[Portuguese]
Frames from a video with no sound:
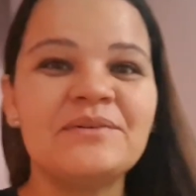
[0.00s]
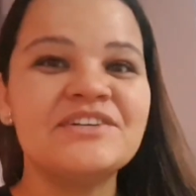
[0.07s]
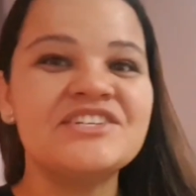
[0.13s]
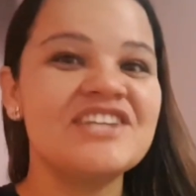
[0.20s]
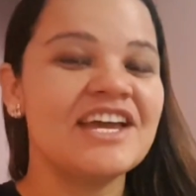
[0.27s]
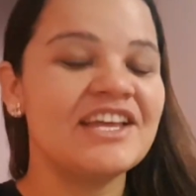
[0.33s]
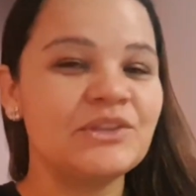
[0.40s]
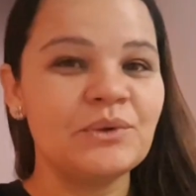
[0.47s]

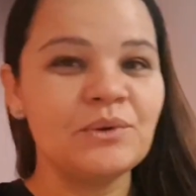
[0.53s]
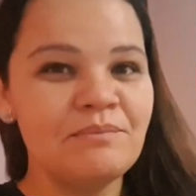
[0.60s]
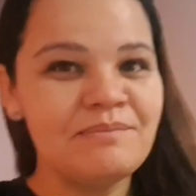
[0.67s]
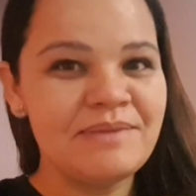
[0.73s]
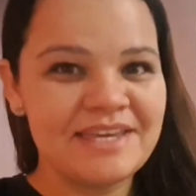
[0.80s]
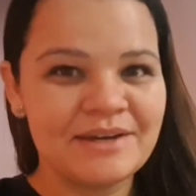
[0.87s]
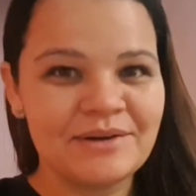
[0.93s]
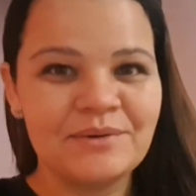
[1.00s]
Hoje é
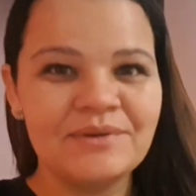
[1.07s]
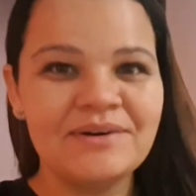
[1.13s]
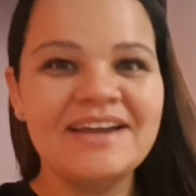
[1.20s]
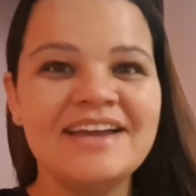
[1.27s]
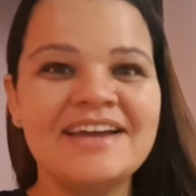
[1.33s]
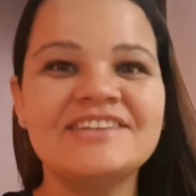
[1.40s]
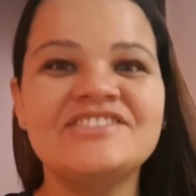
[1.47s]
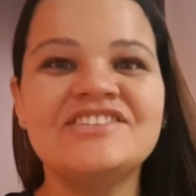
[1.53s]
domingo,
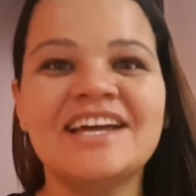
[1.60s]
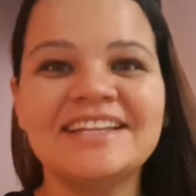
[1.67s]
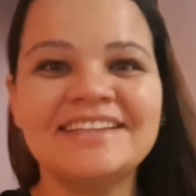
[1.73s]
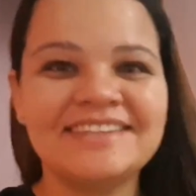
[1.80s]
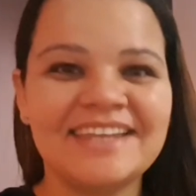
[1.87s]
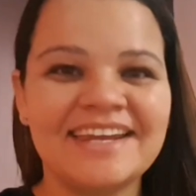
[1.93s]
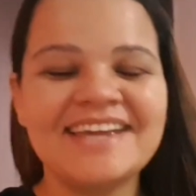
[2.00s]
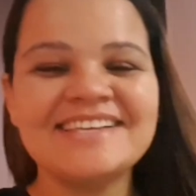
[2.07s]
dia
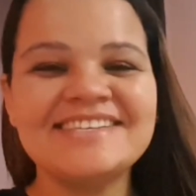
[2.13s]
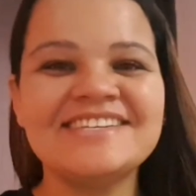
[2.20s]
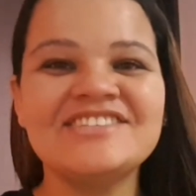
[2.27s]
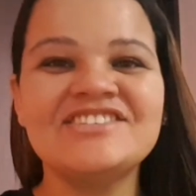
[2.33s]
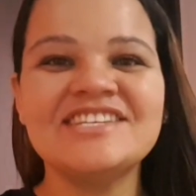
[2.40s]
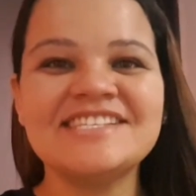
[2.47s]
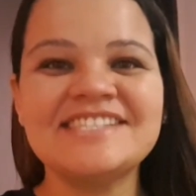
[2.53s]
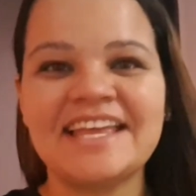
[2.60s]
13
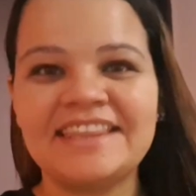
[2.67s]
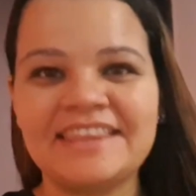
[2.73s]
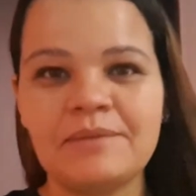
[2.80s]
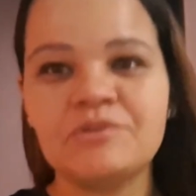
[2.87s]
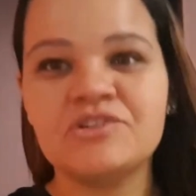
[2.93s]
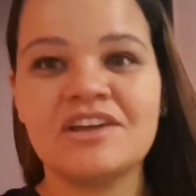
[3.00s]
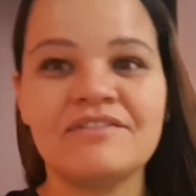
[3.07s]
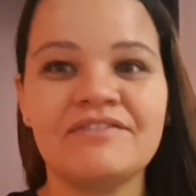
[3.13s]
de
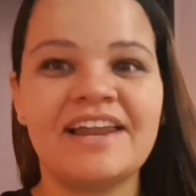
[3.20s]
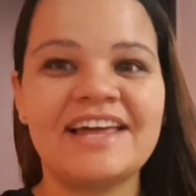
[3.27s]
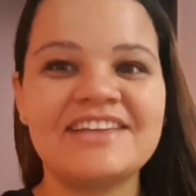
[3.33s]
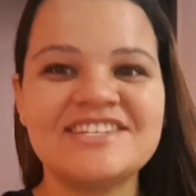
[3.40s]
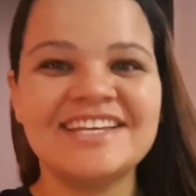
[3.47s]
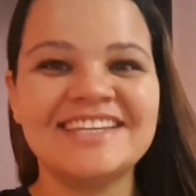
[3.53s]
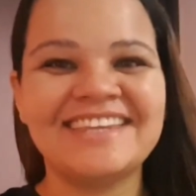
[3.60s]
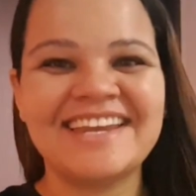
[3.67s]
setembro, já ia falar
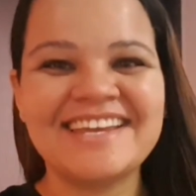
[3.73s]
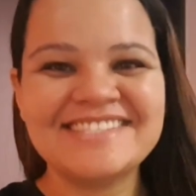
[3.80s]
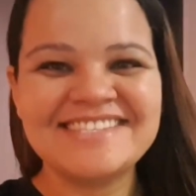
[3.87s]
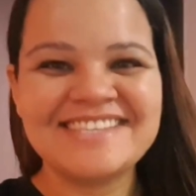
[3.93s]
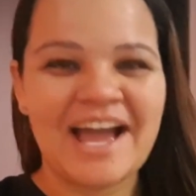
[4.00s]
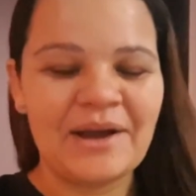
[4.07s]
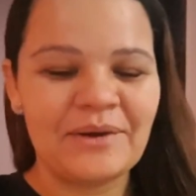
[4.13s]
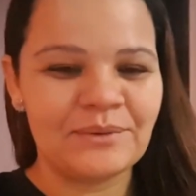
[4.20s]
dia 13
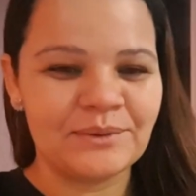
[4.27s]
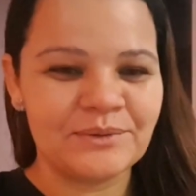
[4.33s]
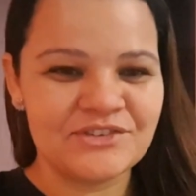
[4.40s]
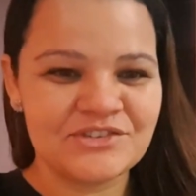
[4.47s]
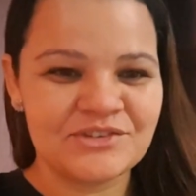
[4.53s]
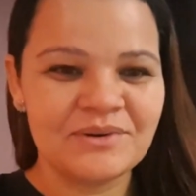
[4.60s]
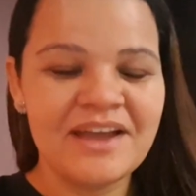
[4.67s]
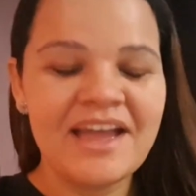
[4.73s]
de
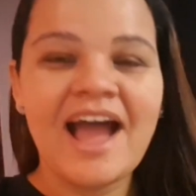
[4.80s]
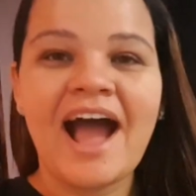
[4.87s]
agosto.